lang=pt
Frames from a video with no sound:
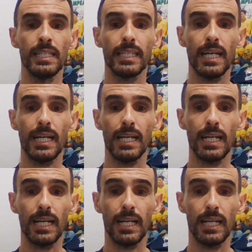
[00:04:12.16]
que
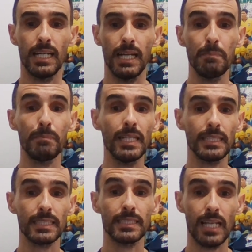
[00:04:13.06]
a, a
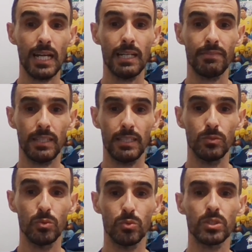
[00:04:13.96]
imprensa que estava
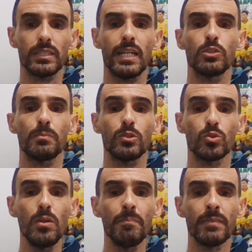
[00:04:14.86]
no, no estádio
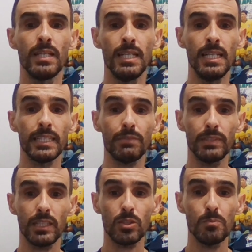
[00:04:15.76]
passou, que a
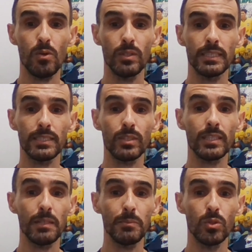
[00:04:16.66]
Federação Paulista então
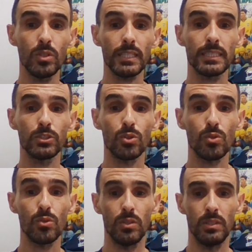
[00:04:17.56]
determinou que esse
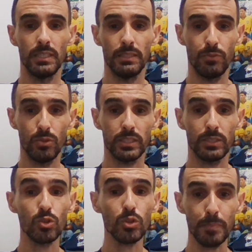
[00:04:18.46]
jogo fosse
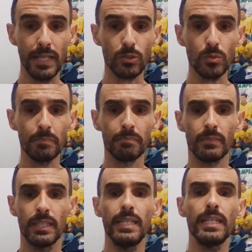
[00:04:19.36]
suspenso
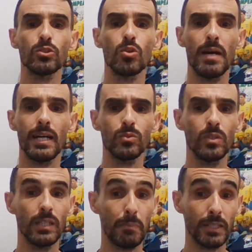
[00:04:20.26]
e retomado
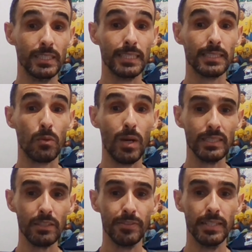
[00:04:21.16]
a partir dessa
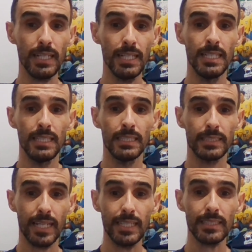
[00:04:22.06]
quarta-feira,
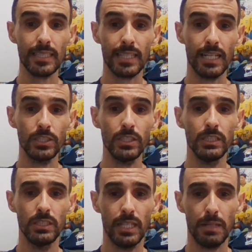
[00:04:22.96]
3 da tarde,
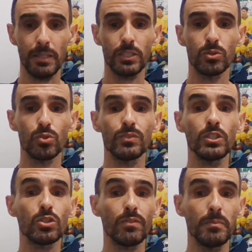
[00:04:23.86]
a partir dos
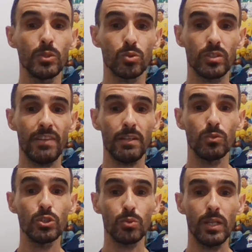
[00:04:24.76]
29 minutos, né? Vai
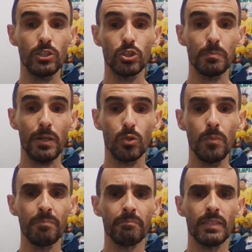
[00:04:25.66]
continuar de onde
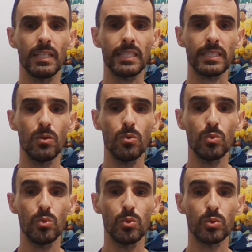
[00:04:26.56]
parou. Então
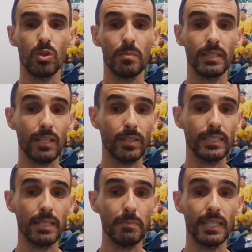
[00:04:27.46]
o São Bernardo aí
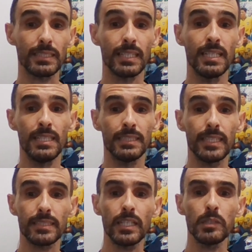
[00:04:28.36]
tem mais
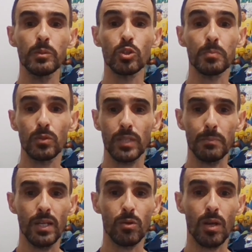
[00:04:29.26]
16 minutos pelo
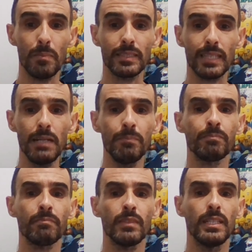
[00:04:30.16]
tempo regulamentar
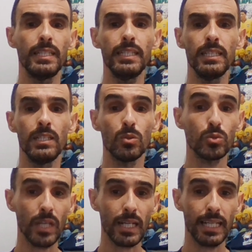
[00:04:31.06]
e
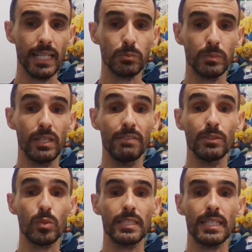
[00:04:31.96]
os acréscimos, né,
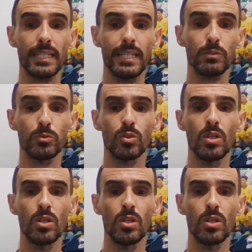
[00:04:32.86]
eventuais acréscimos,